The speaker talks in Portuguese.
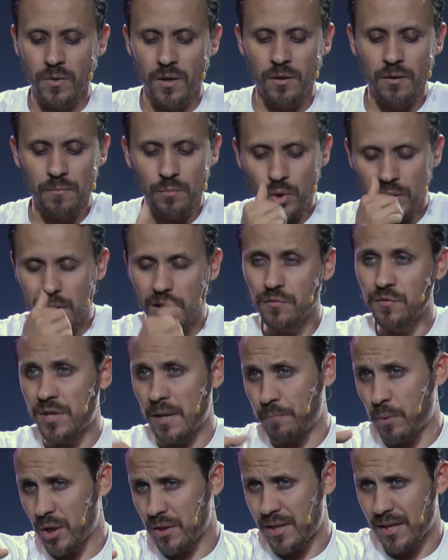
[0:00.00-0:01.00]
Portanto, você
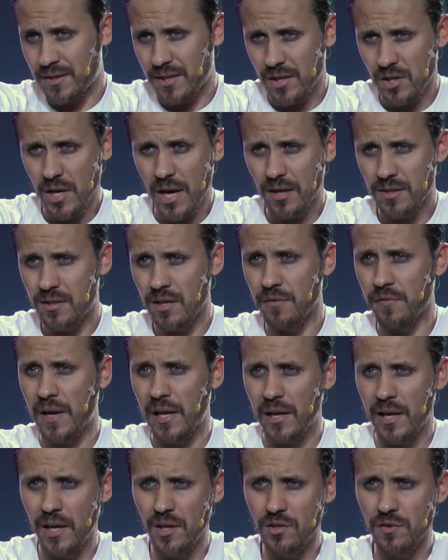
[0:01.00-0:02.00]
pode desejar ser
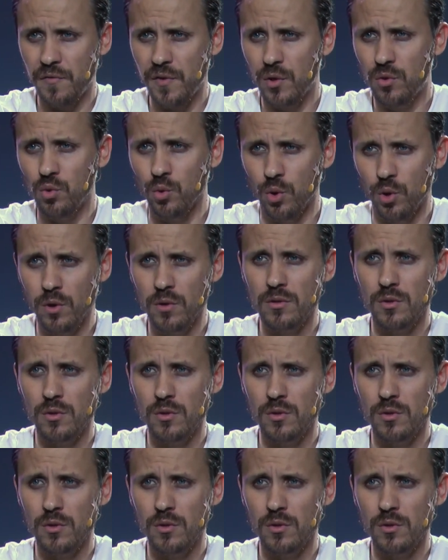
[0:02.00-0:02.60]
valente, virtuoso